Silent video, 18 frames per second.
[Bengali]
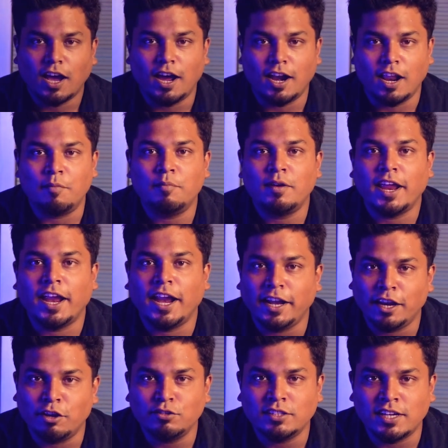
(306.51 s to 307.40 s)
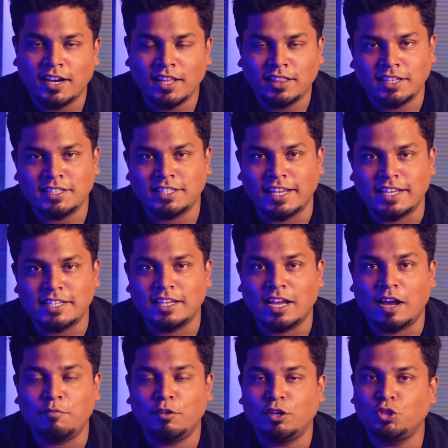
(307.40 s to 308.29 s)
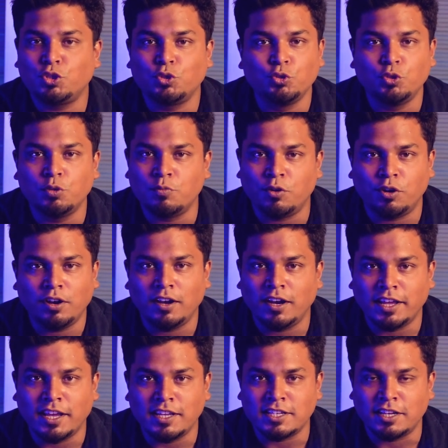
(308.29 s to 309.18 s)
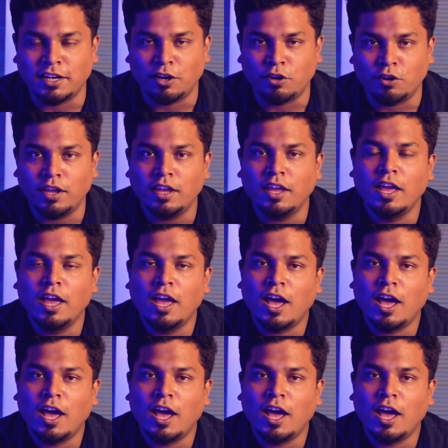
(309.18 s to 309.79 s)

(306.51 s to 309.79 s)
আর আমরা এটাও জানাতে চাই যে আমরা শুধু মডেলের কিচেনে নয়